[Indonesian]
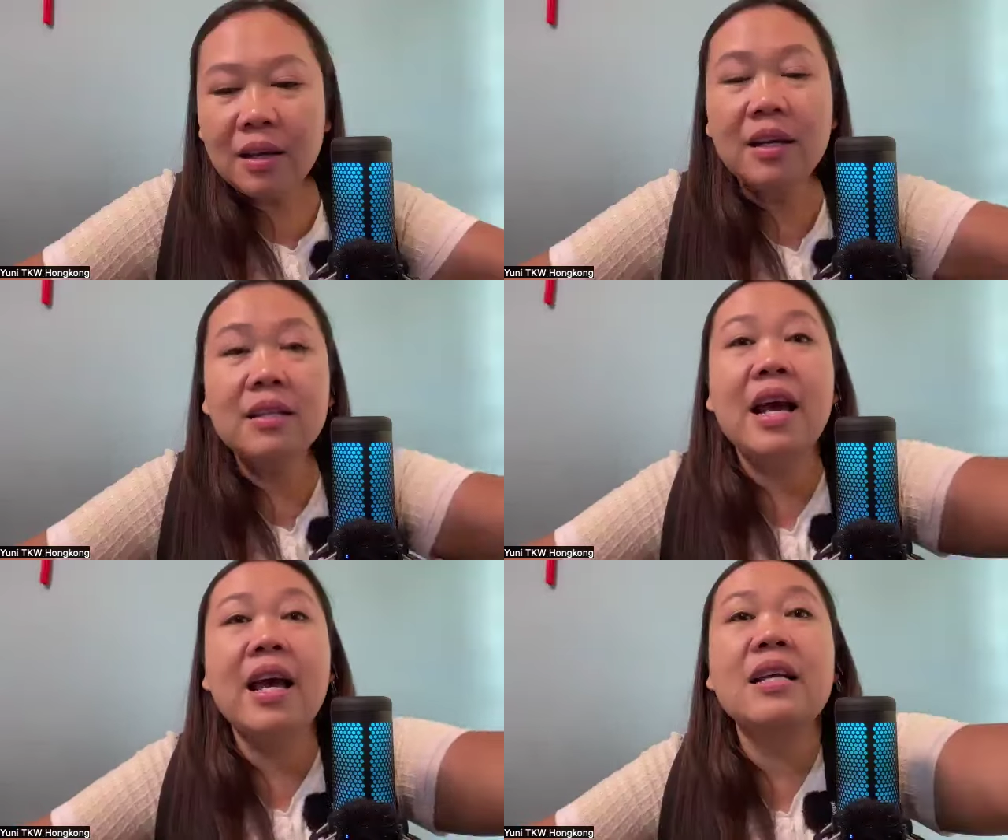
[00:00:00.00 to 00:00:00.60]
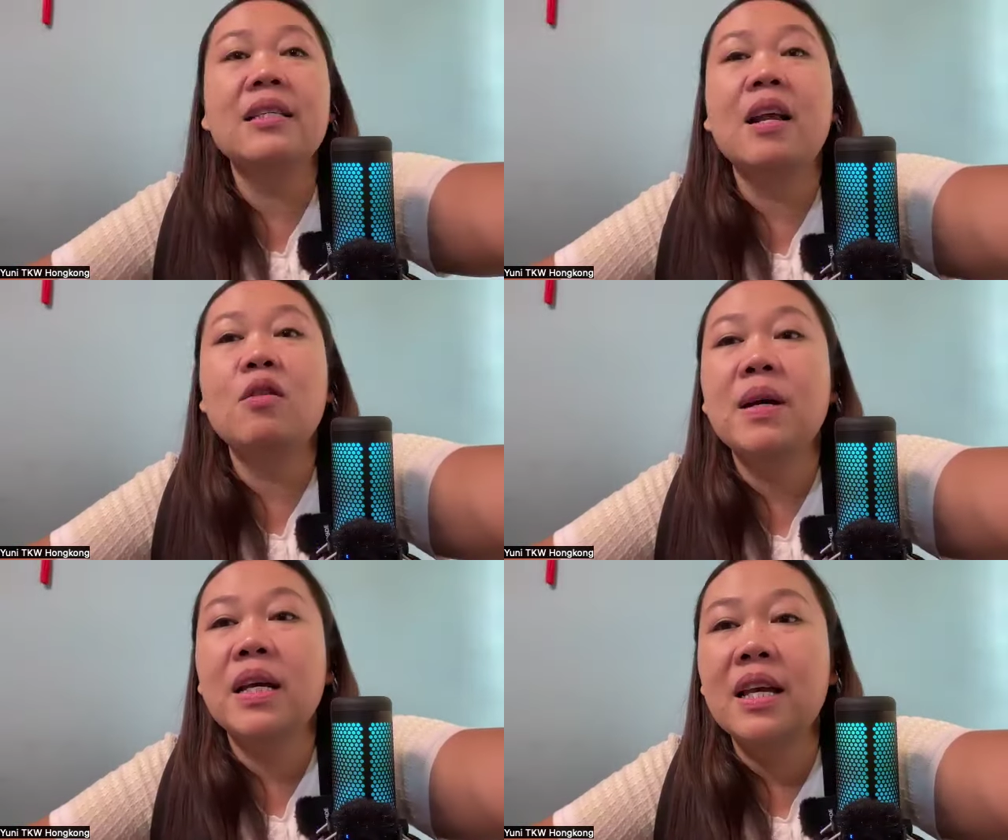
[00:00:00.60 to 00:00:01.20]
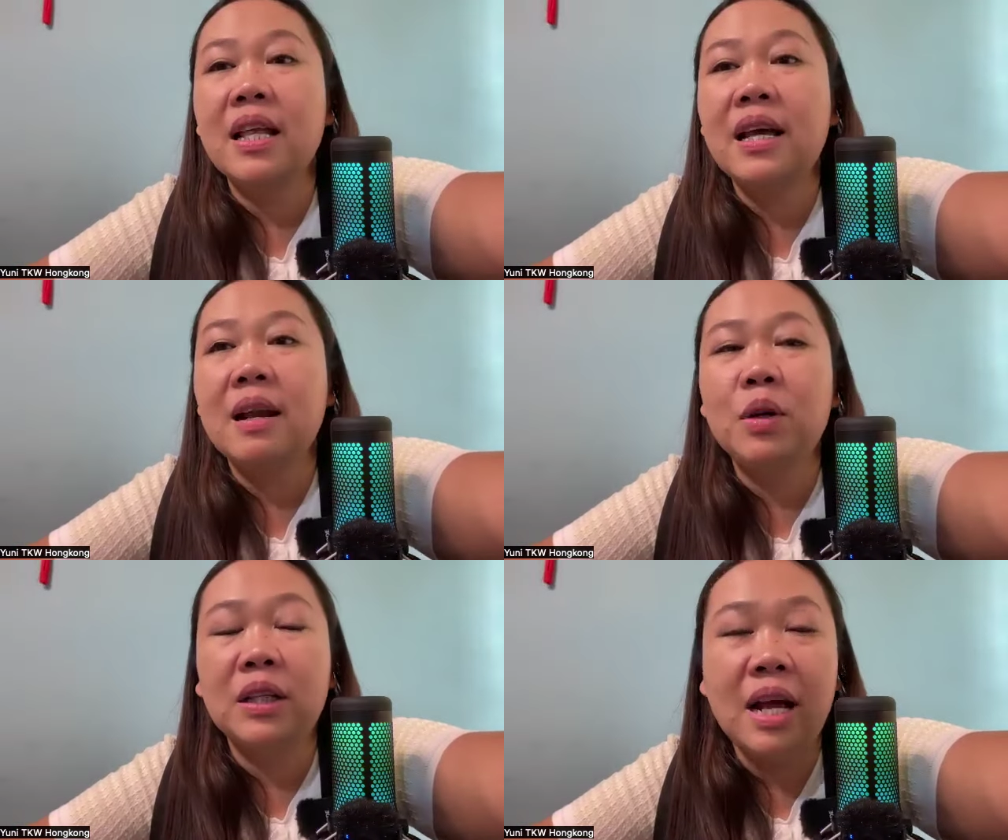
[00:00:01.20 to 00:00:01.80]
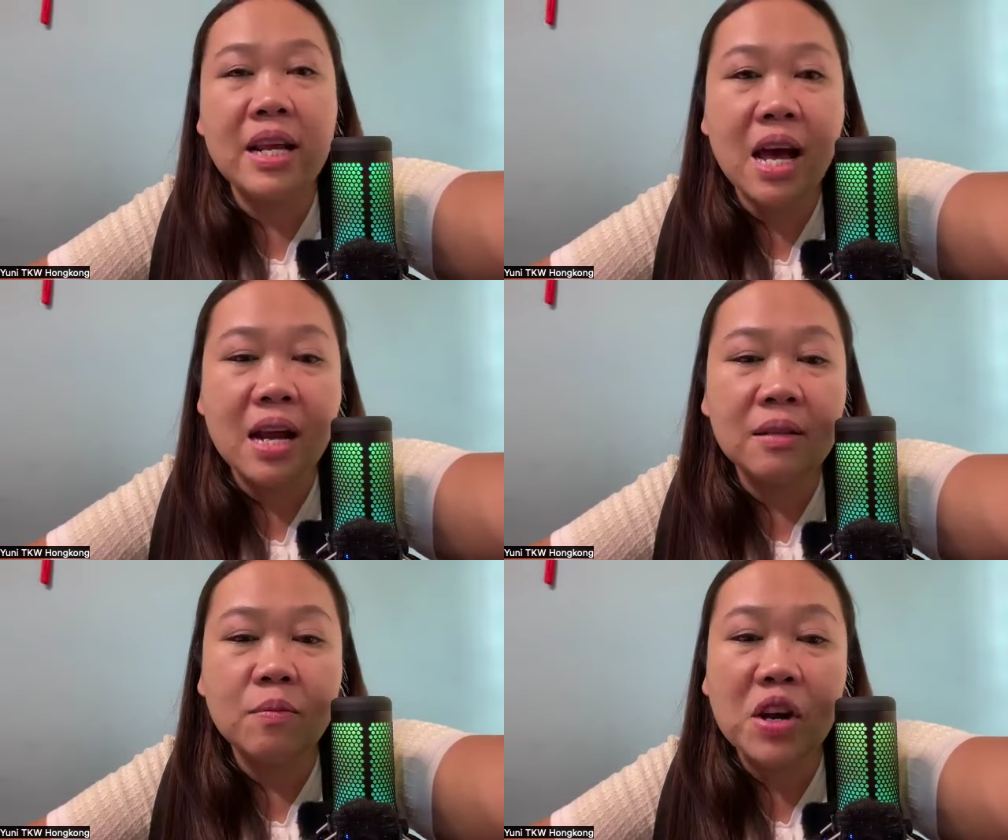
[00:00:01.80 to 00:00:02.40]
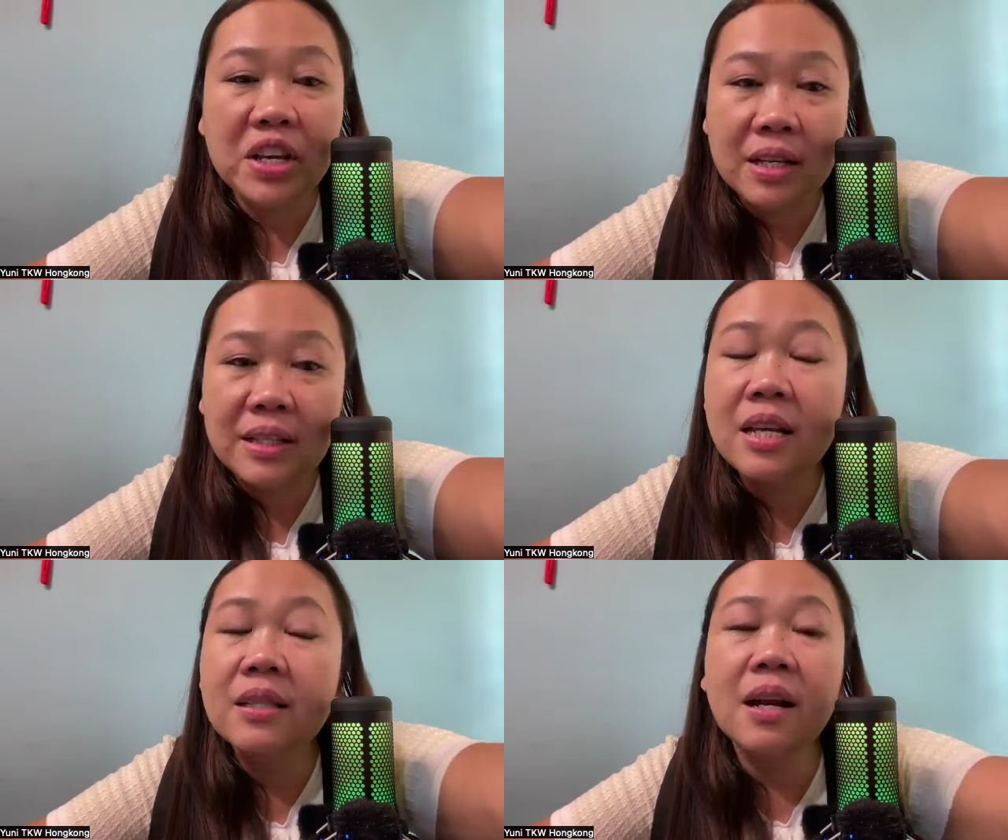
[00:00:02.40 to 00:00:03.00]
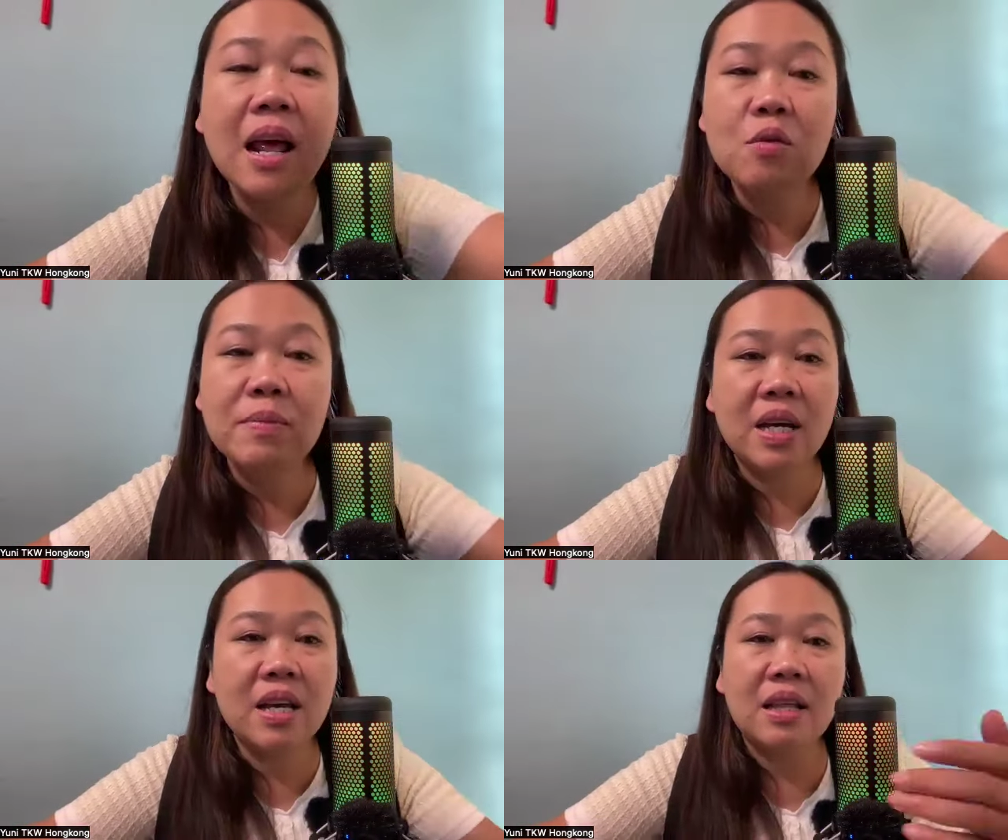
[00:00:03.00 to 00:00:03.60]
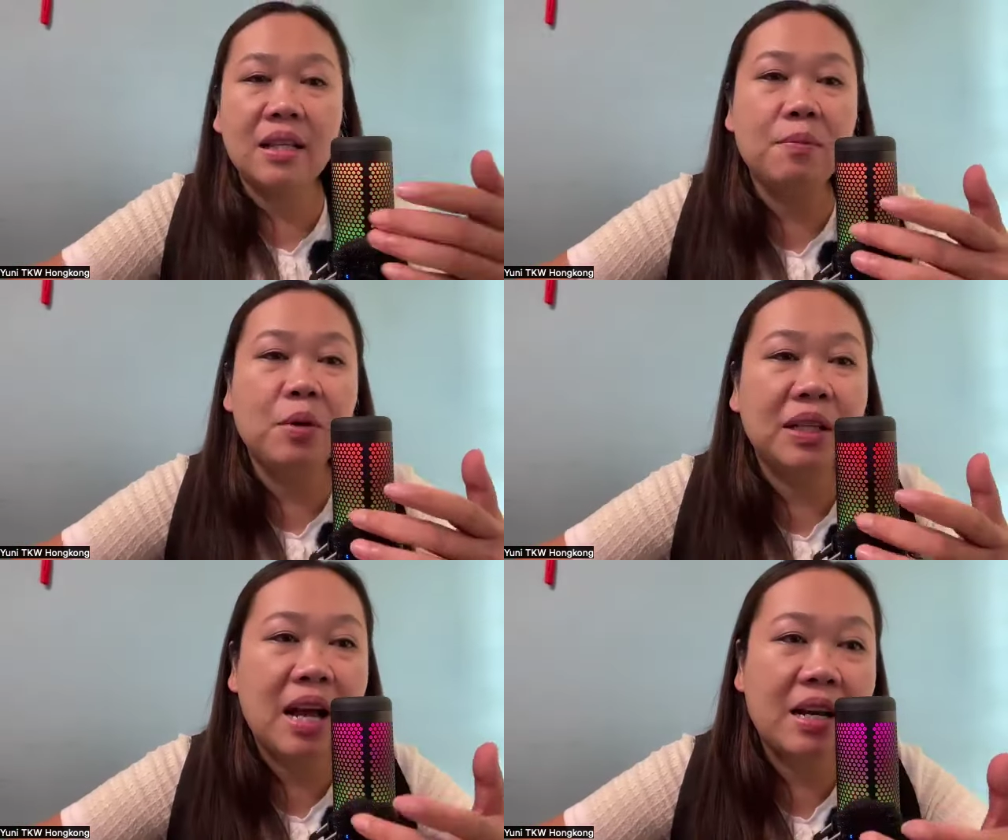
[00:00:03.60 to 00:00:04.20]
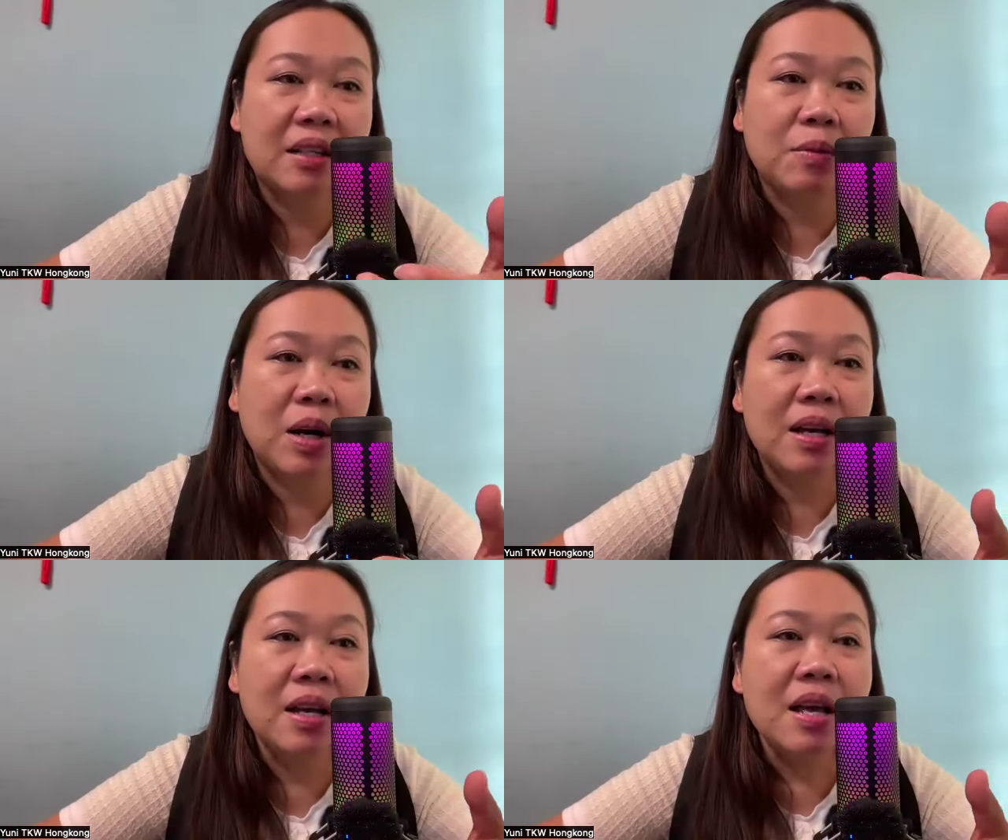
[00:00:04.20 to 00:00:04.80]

Jadi saya selalu mengingatkan buat kalian semuanya, saya selalu mengingatkan buat kalian semua.